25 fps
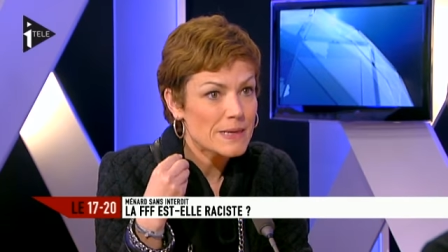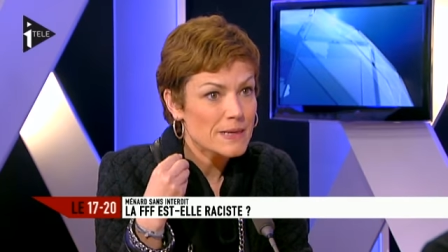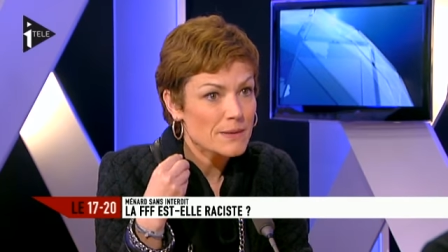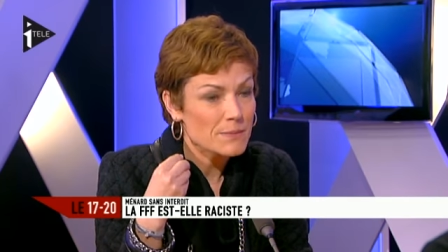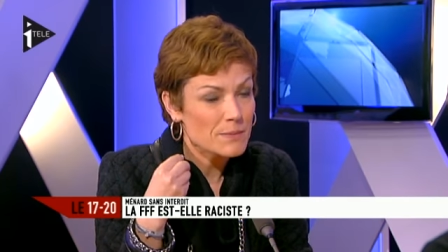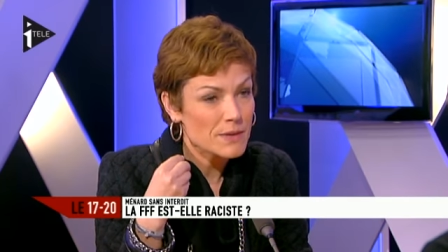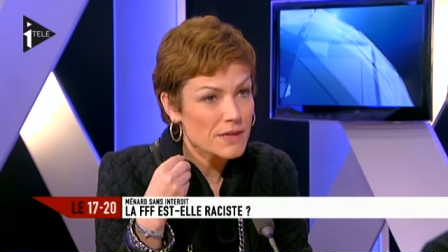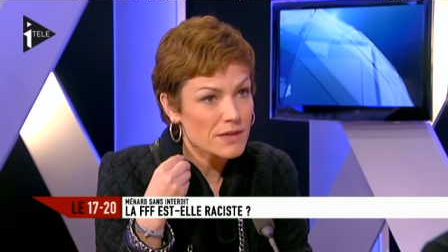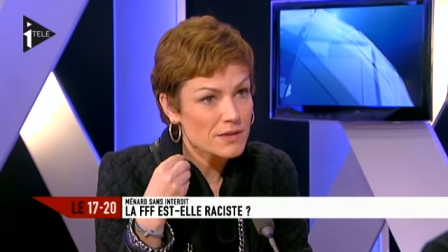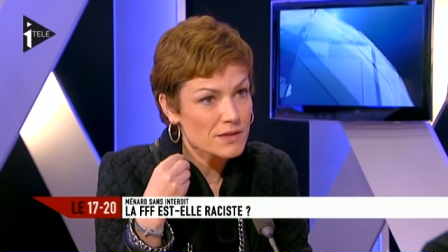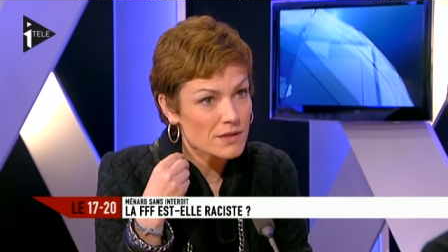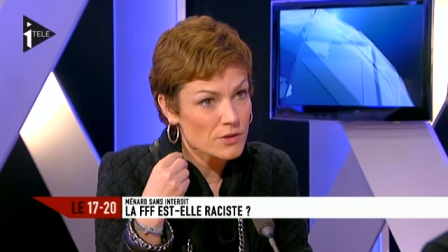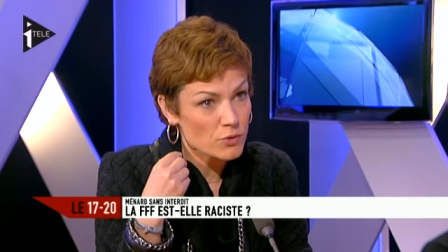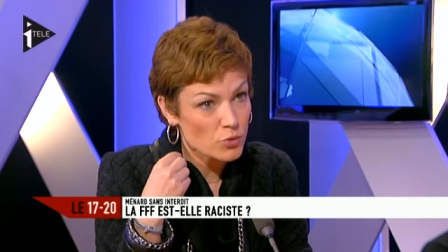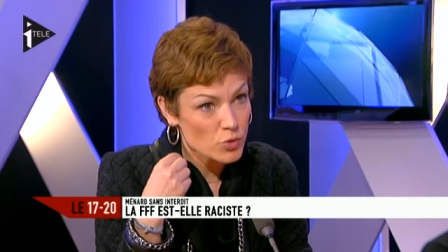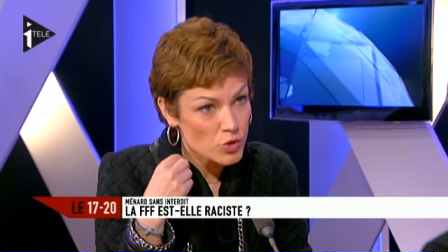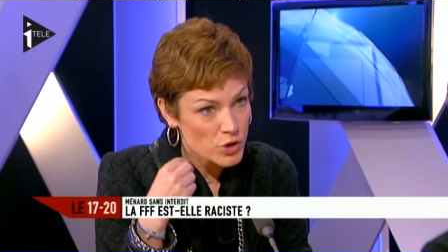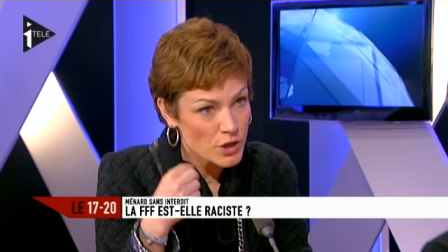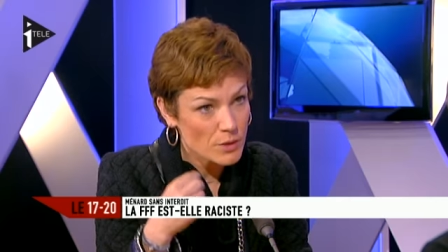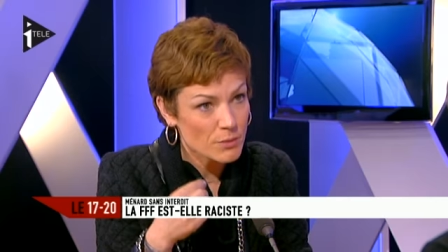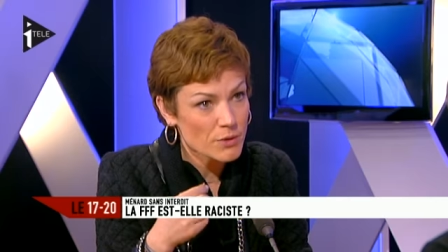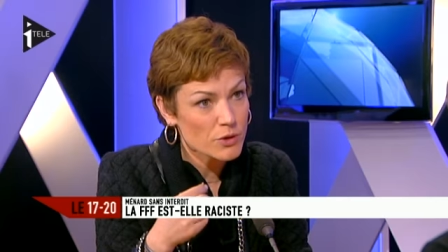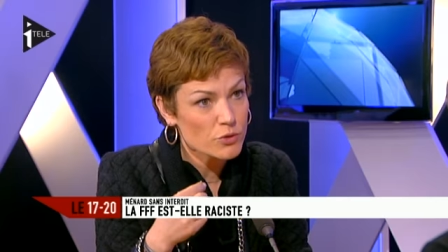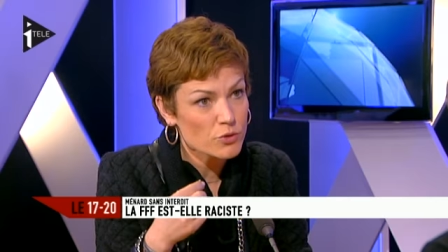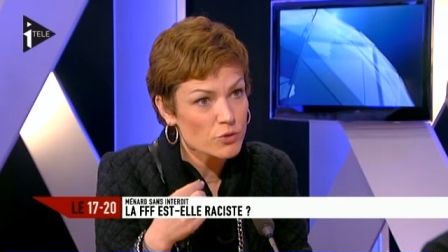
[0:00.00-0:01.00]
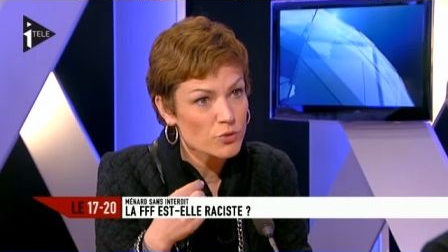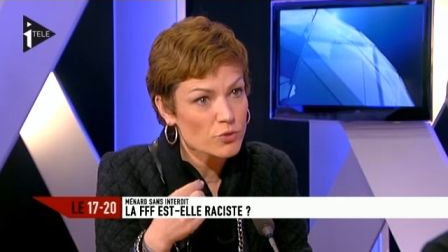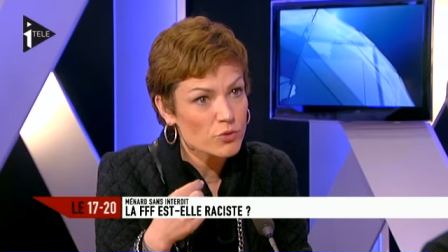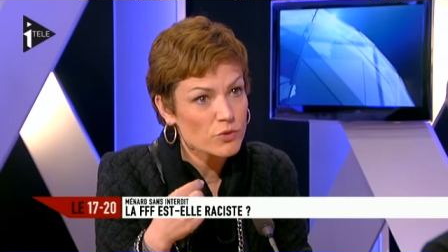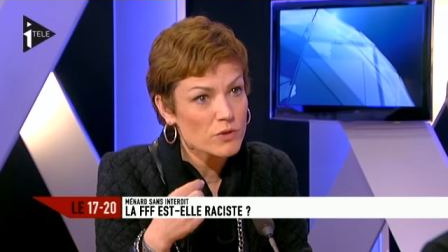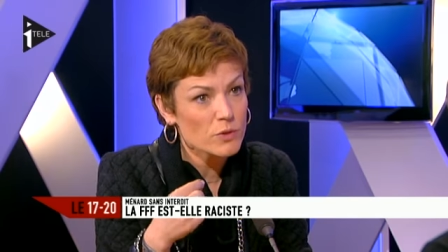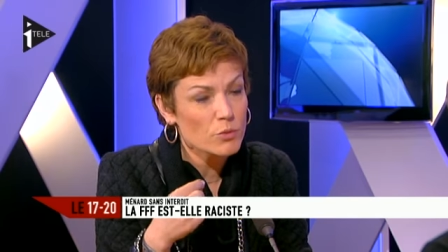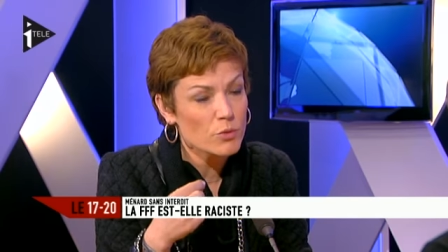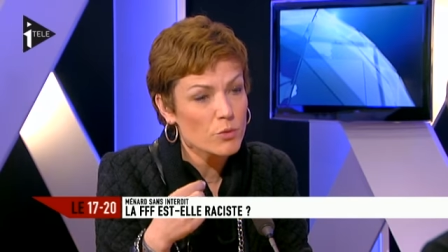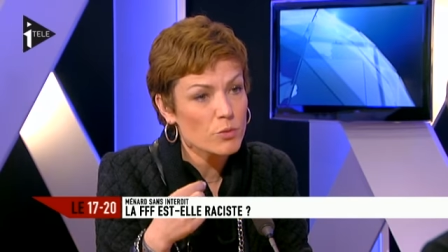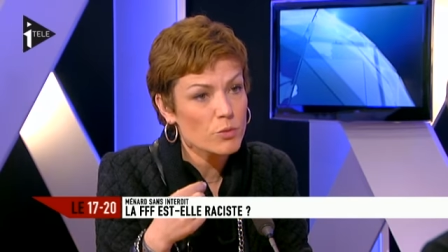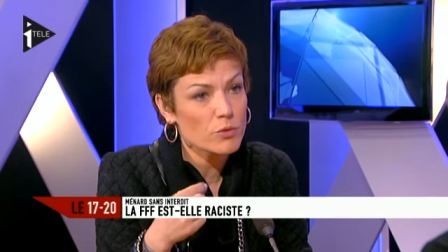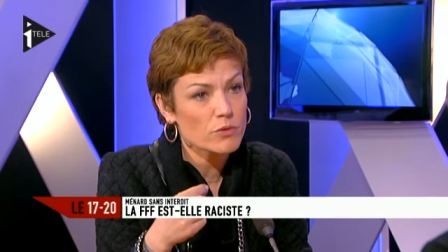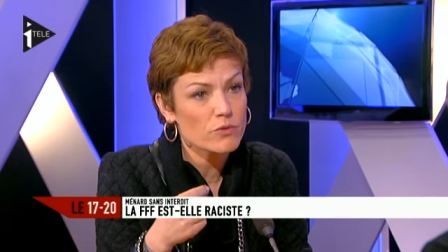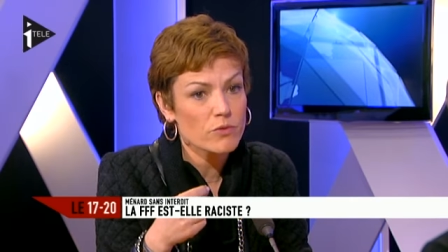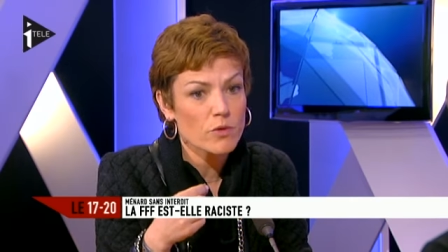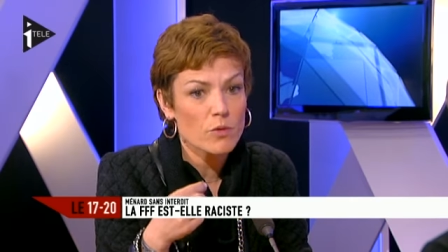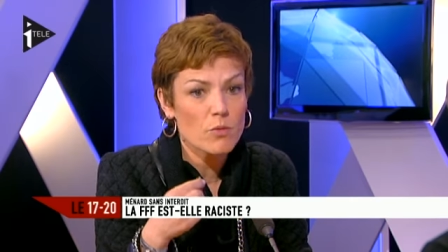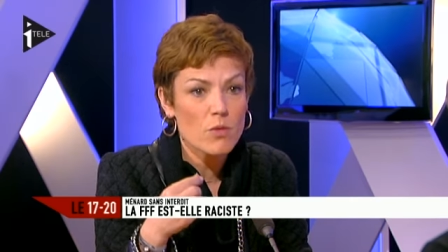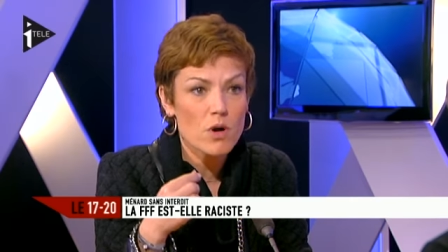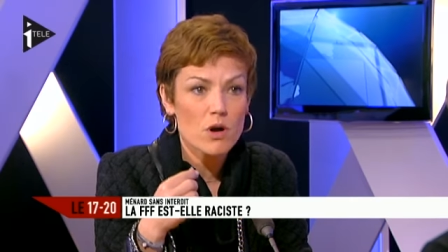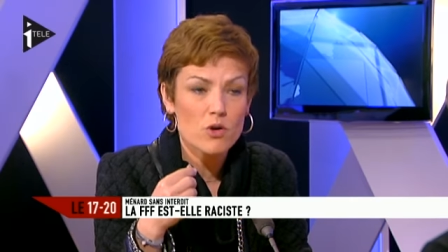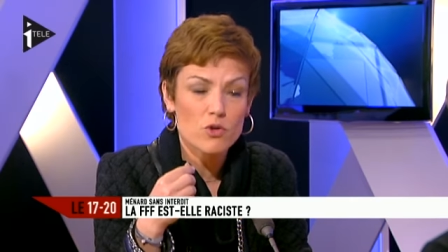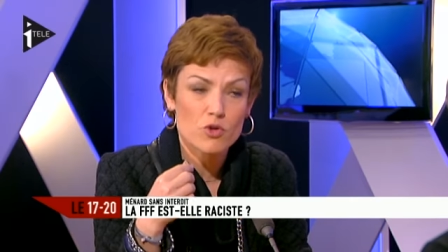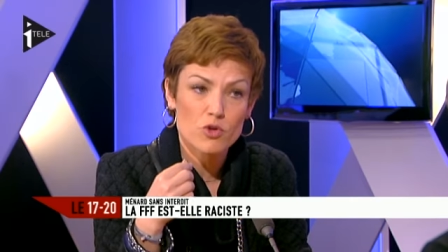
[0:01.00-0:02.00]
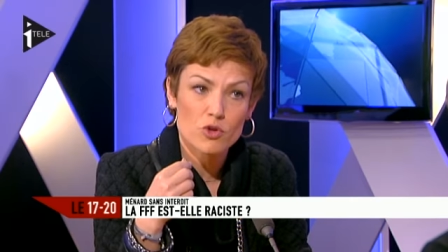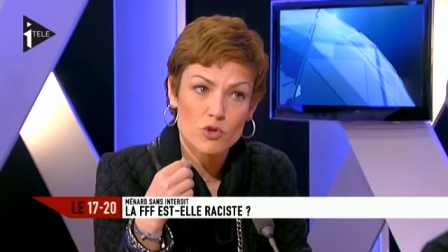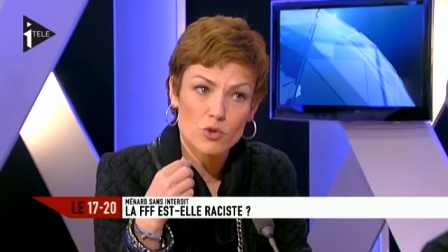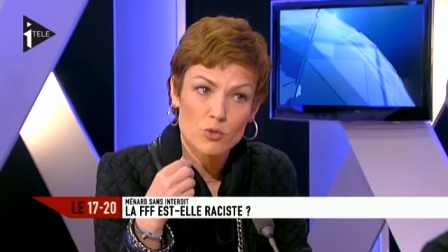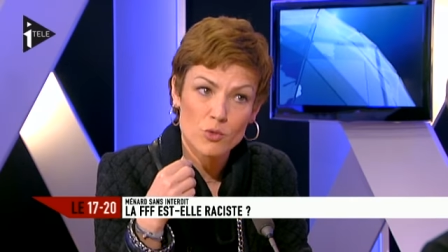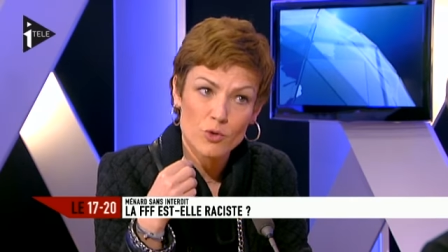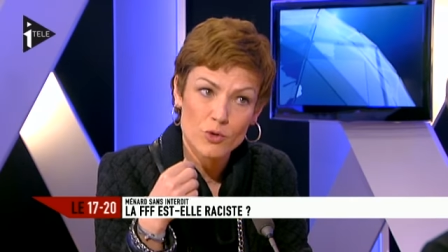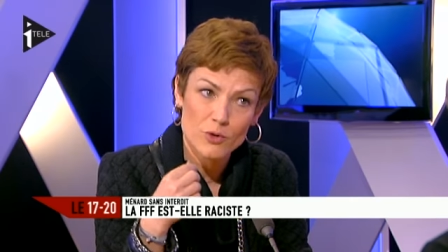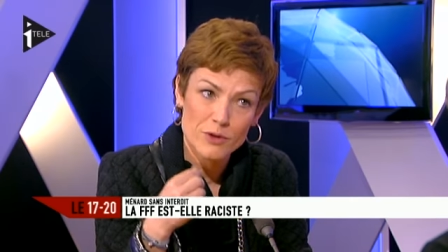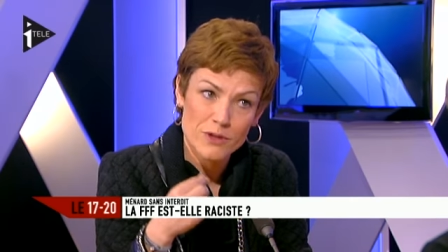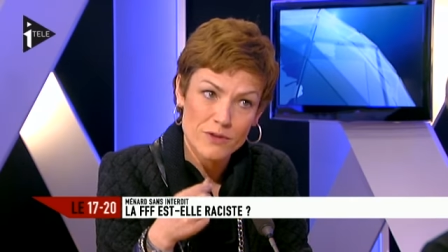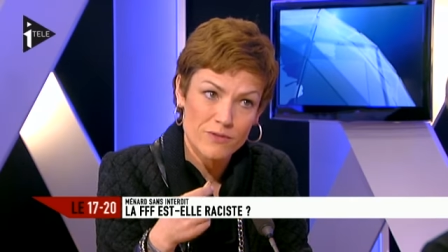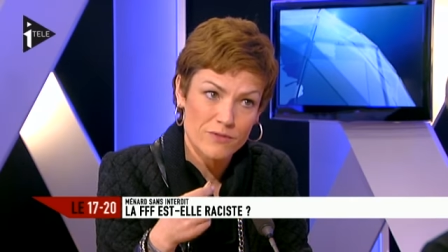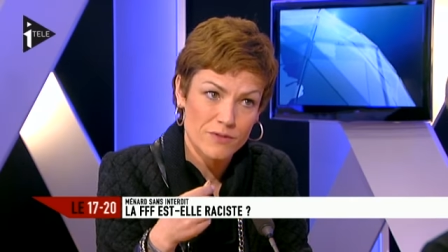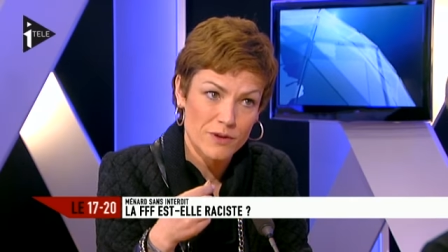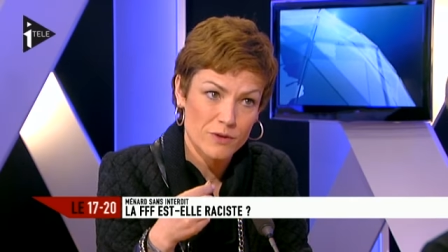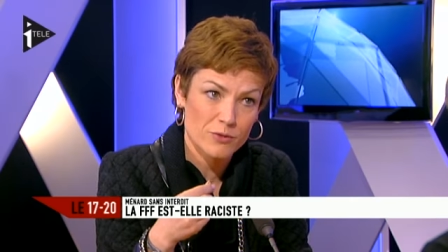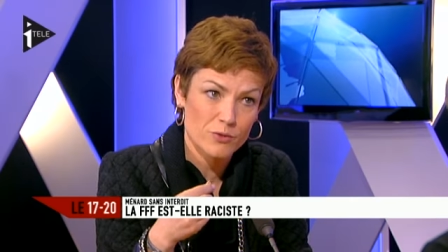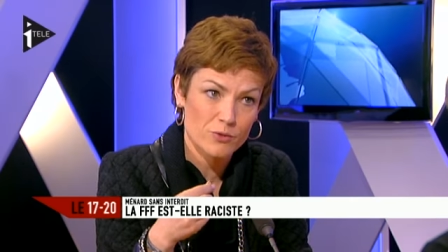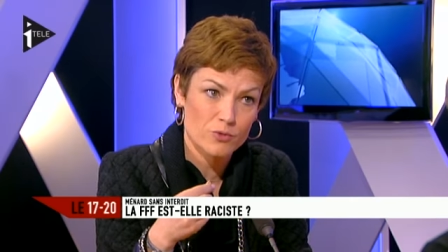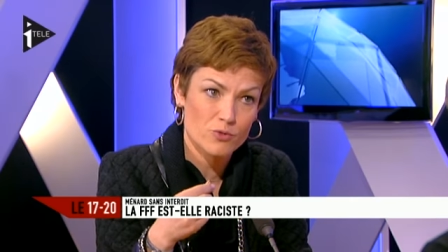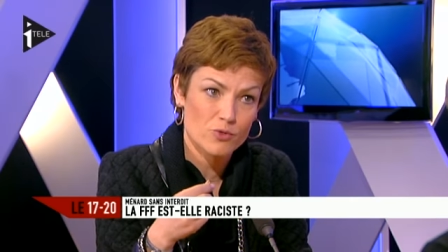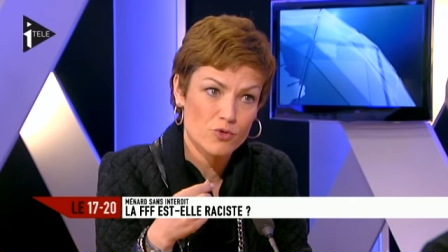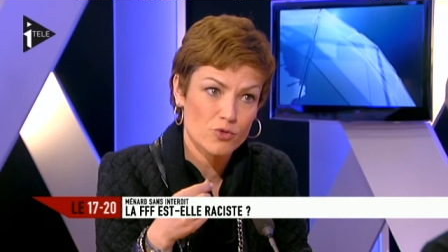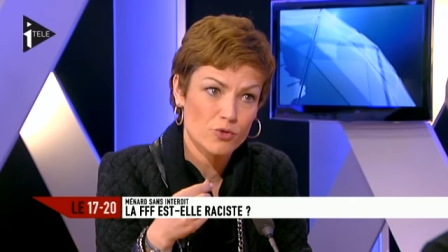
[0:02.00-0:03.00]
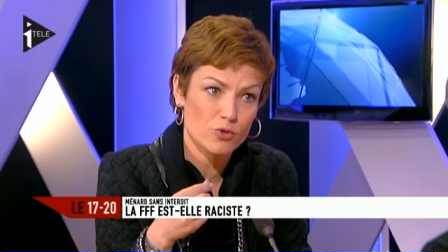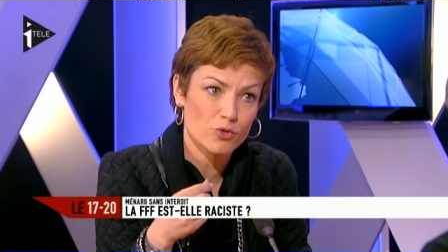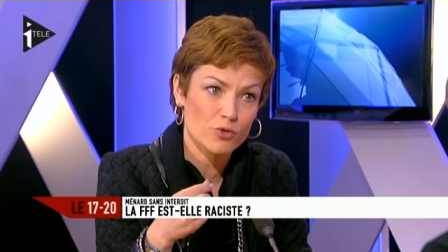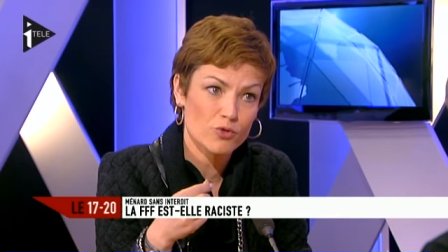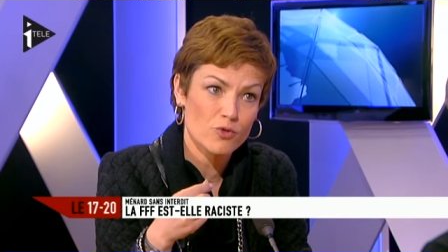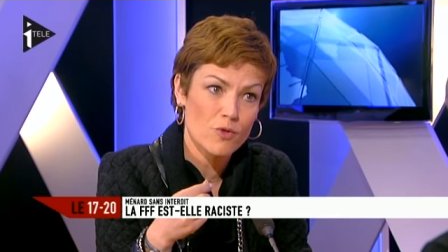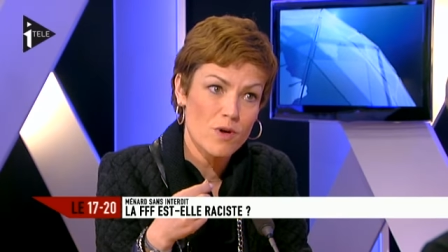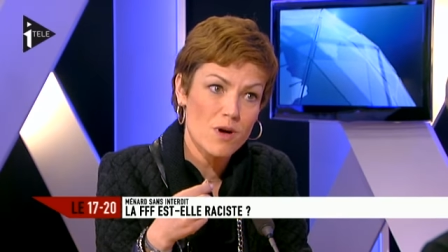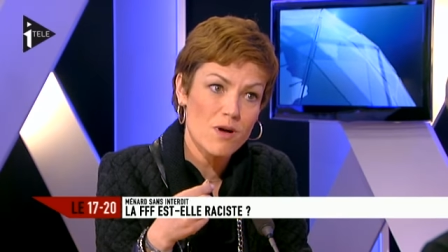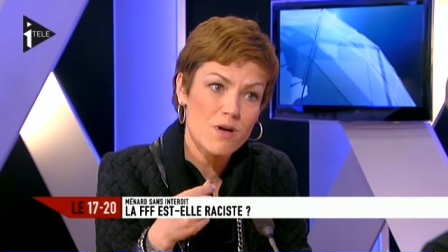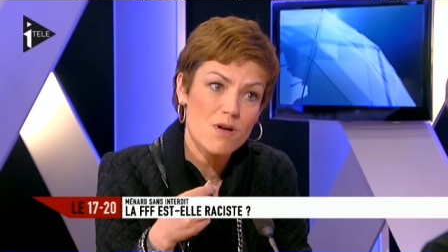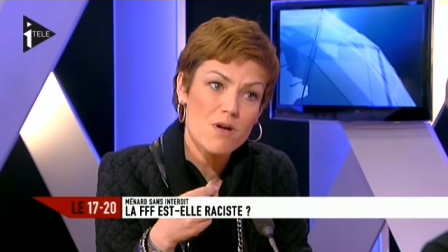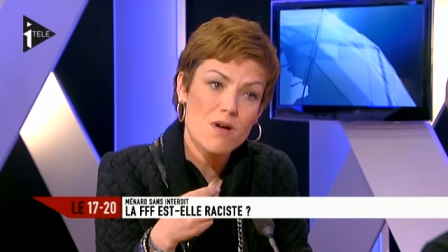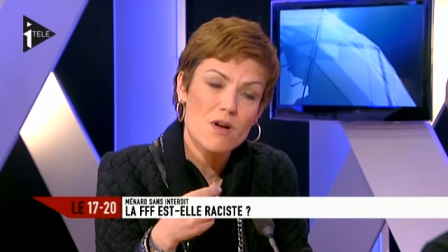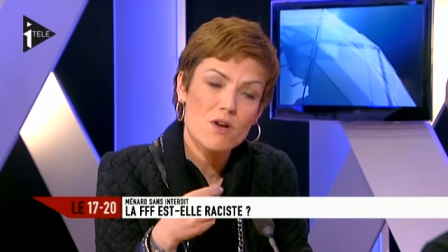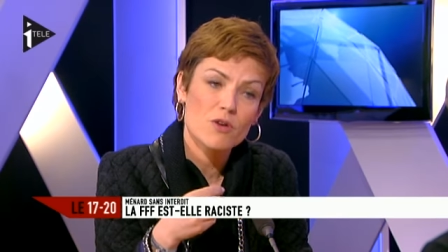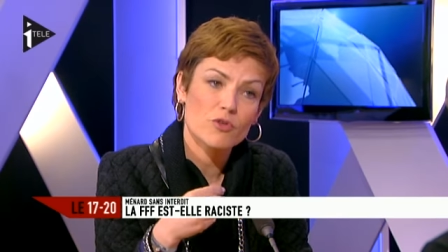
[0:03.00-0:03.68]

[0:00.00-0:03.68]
Mais ils n'ont jamais tenu ces propos devant moi. Je connais Fernand Duchossois.